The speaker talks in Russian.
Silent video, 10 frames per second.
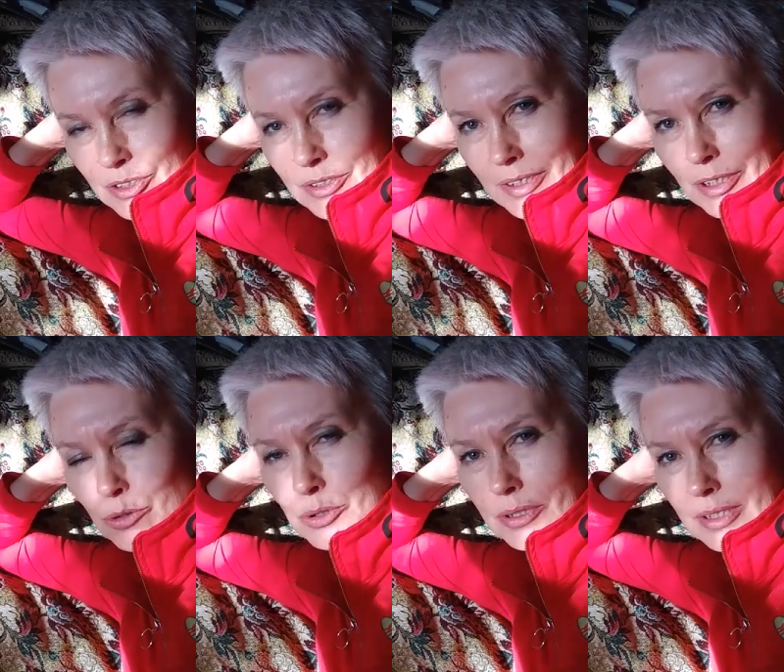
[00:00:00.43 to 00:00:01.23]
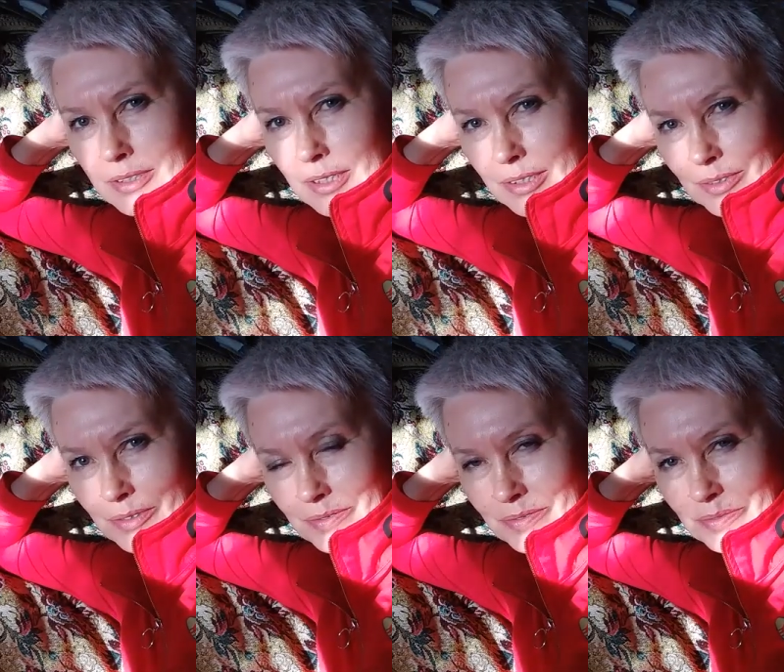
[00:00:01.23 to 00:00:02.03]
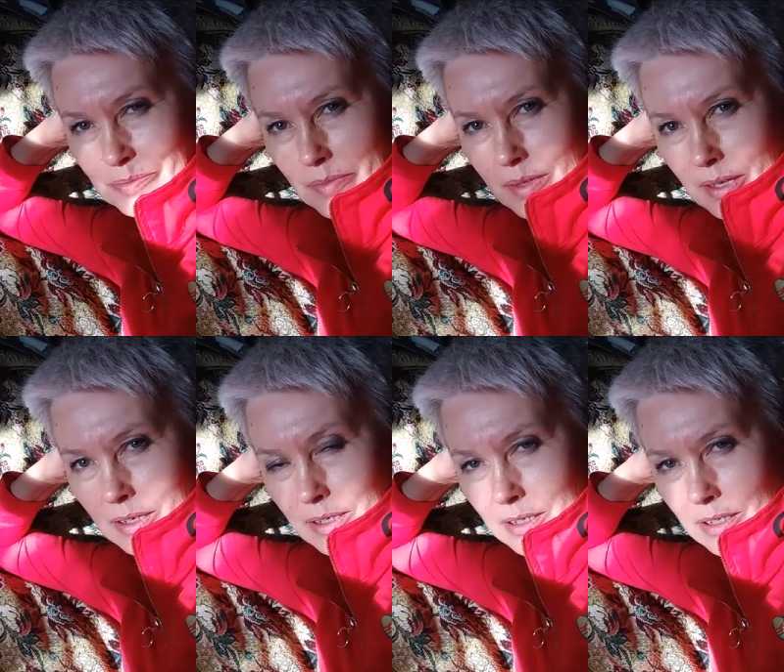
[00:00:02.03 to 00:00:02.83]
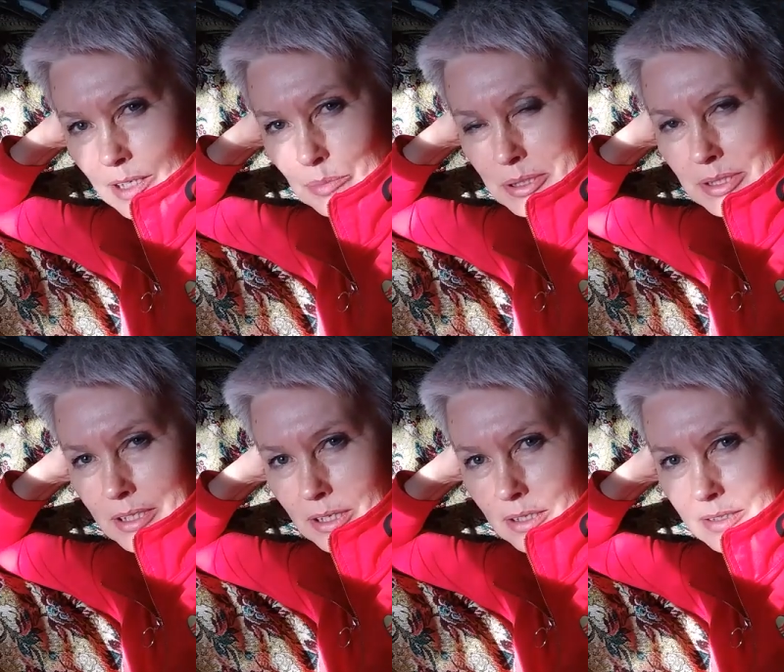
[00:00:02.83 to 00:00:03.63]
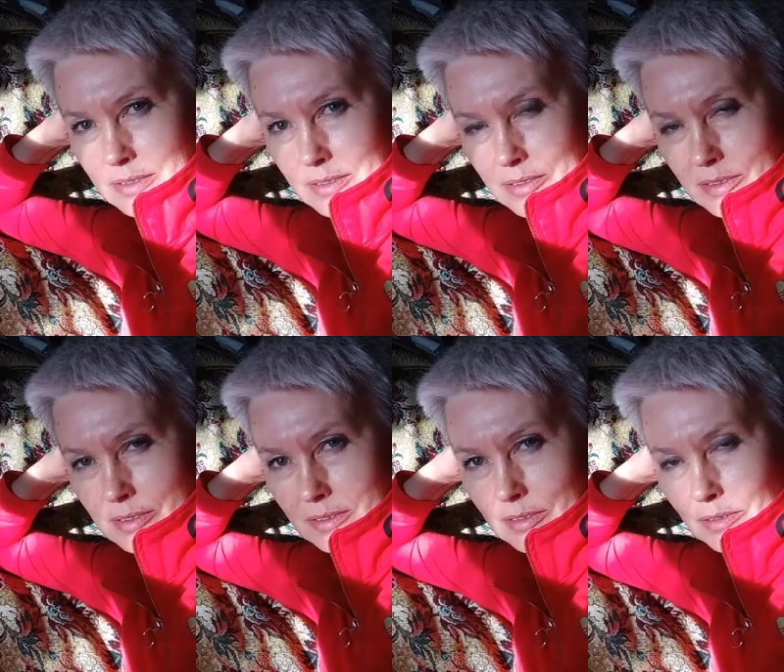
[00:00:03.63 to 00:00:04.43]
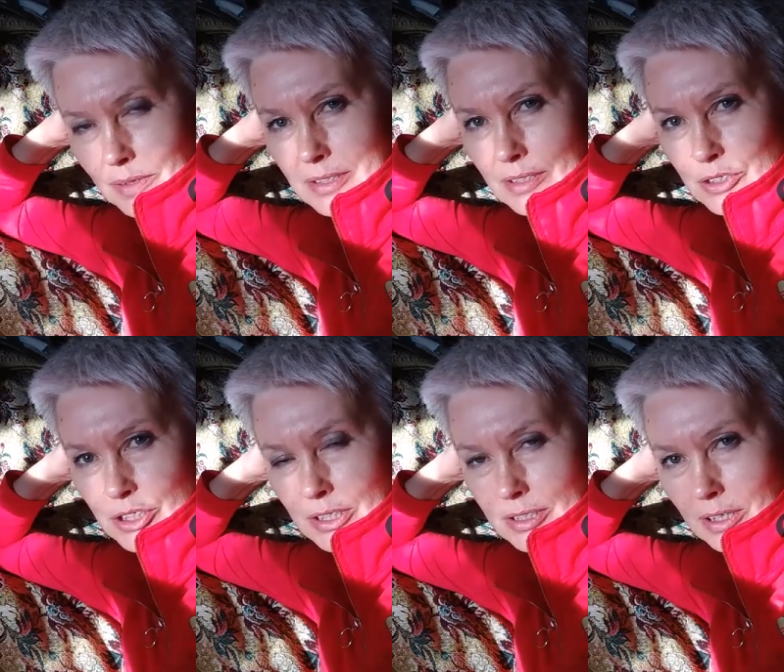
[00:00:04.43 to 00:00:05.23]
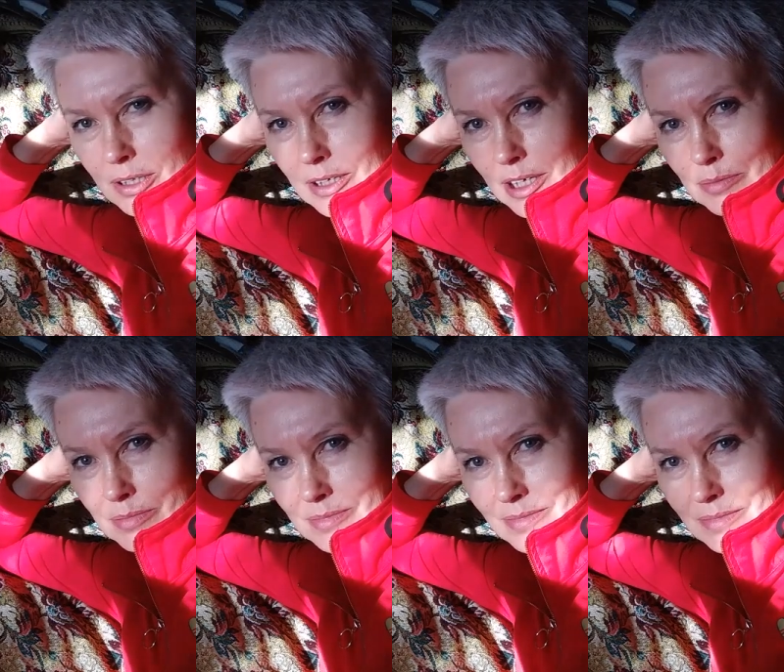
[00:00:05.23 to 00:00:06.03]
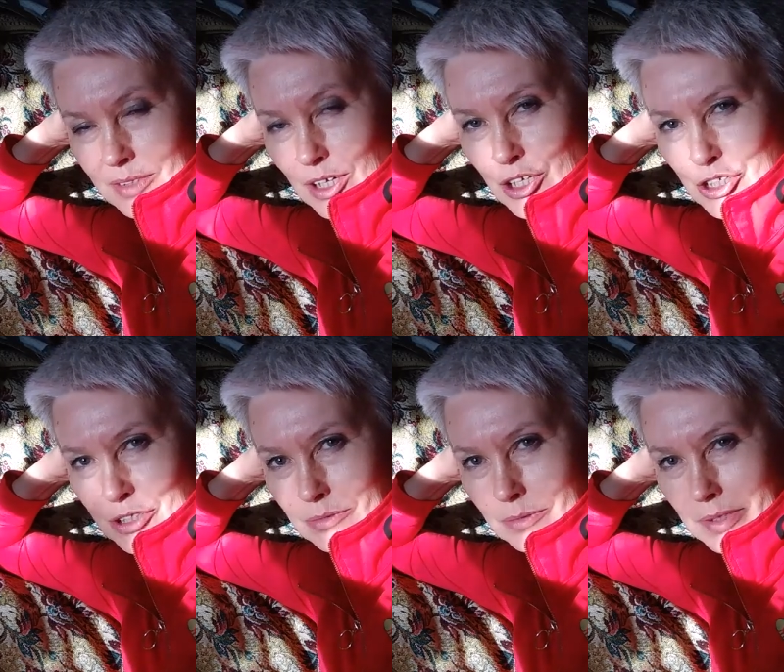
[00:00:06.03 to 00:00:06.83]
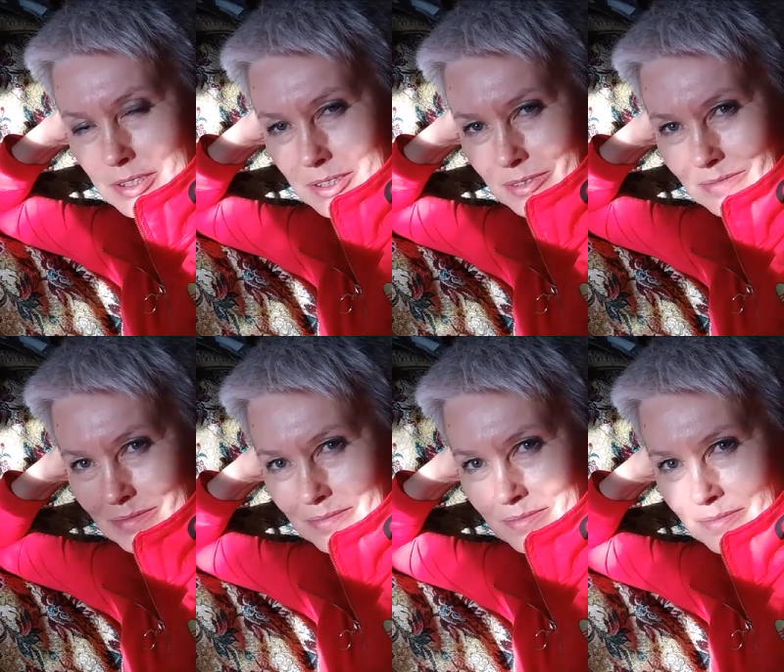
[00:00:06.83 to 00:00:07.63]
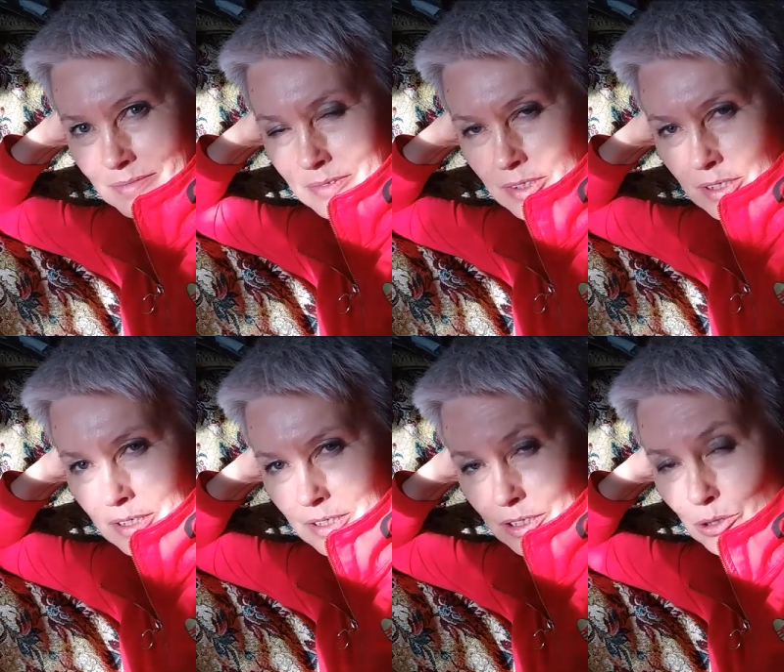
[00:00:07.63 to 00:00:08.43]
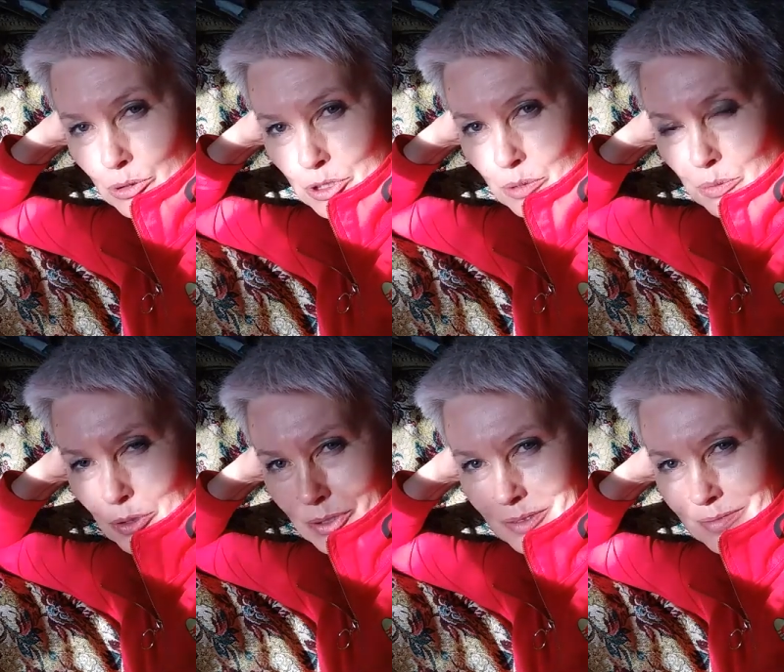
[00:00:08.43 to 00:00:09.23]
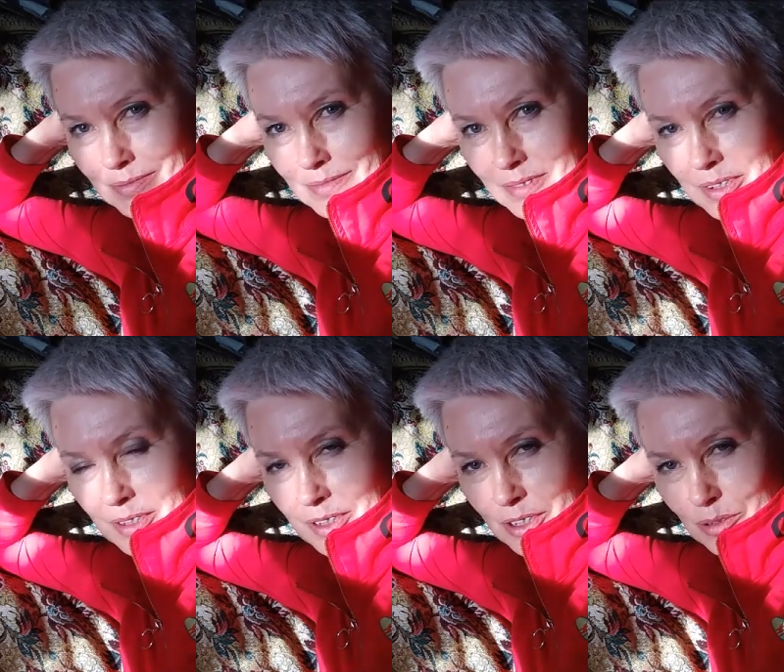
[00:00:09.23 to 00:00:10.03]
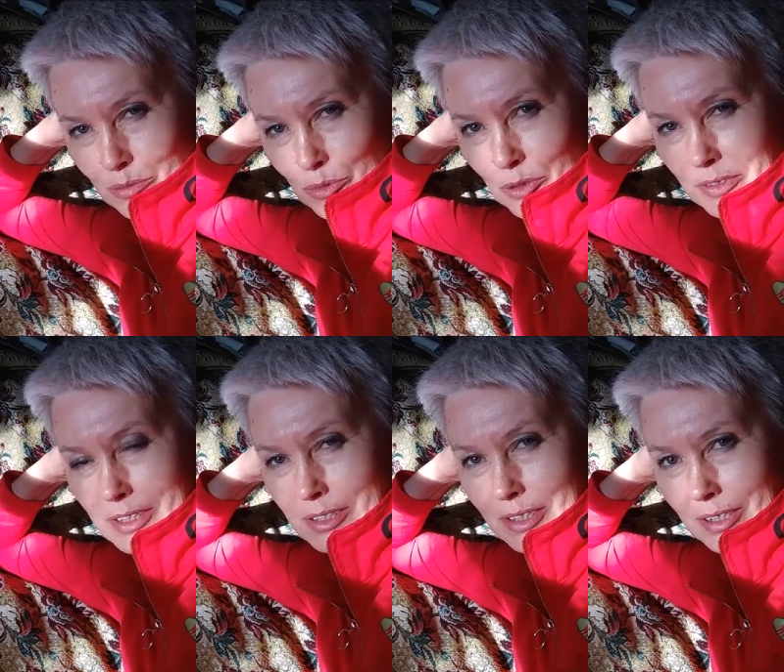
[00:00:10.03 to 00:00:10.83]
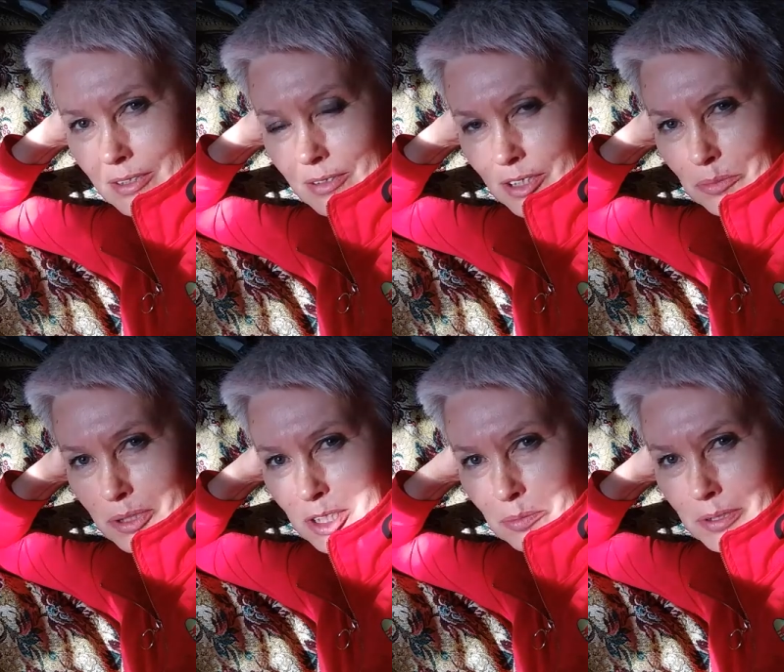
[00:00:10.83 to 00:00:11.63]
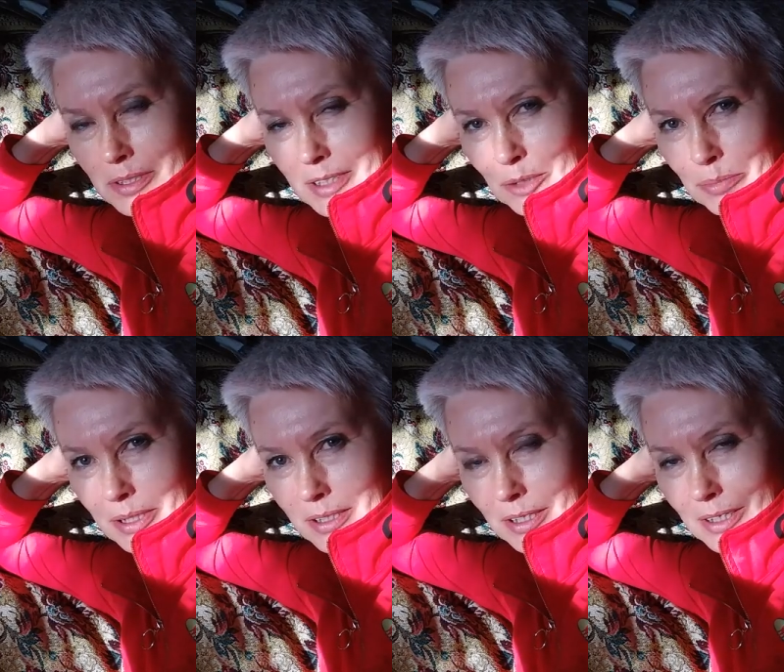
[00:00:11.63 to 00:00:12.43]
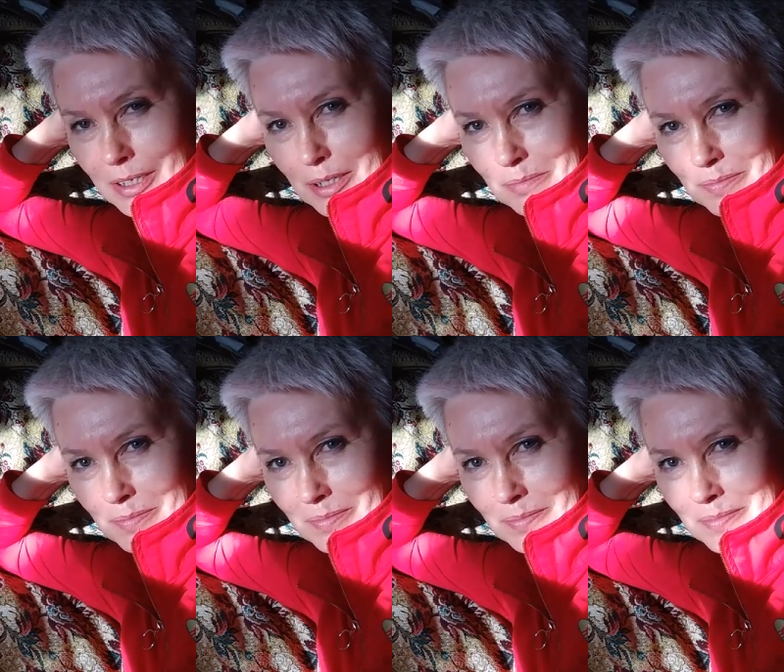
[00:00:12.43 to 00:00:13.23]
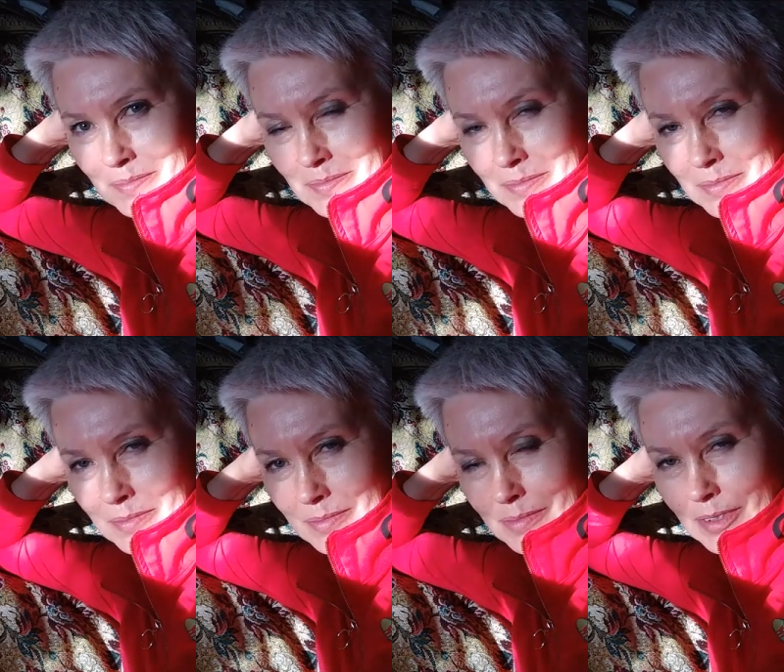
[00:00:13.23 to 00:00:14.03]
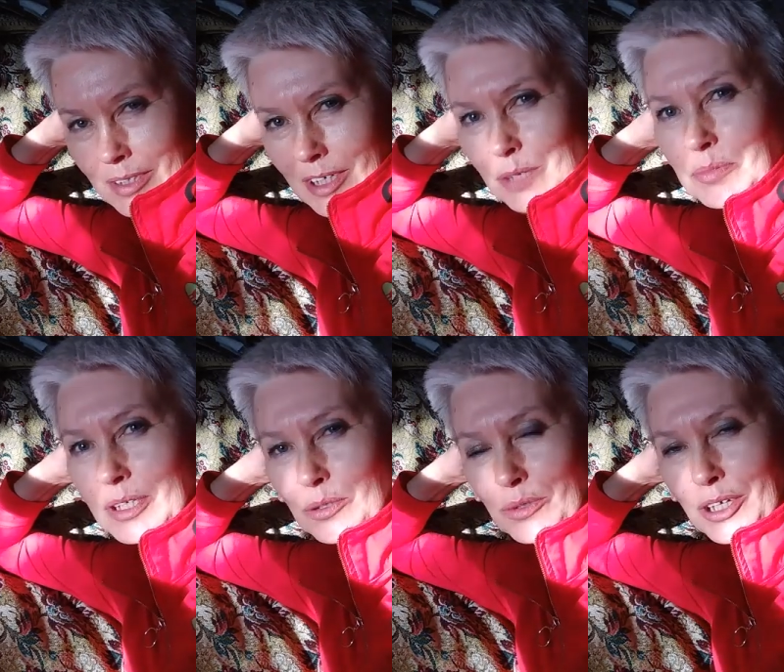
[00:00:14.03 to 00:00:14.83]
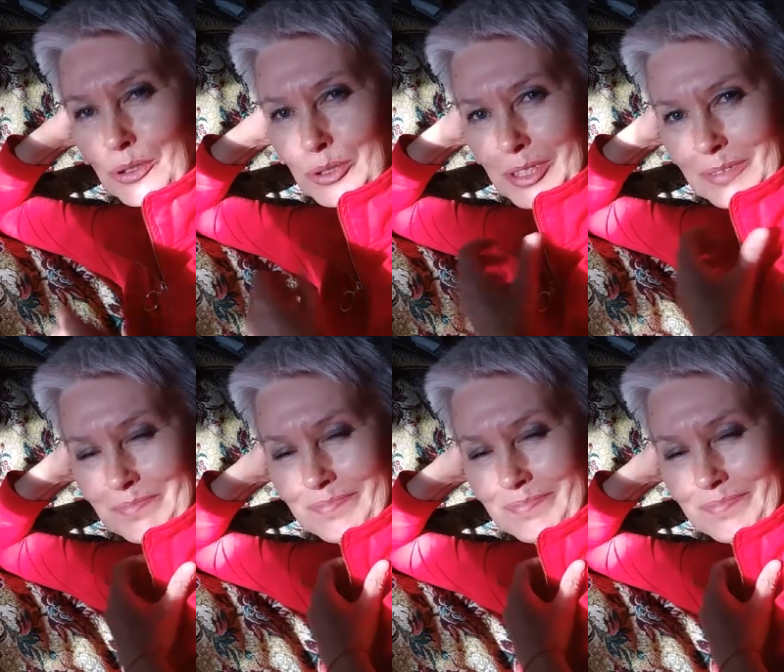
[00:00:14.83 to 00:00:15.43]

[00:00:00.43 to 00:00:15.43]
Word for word: Четыре года назад я потеряла 26 килограмм лишнего веса. И до сих пор мой вес стоит на отметке 55 килограмм. Как мне это удается?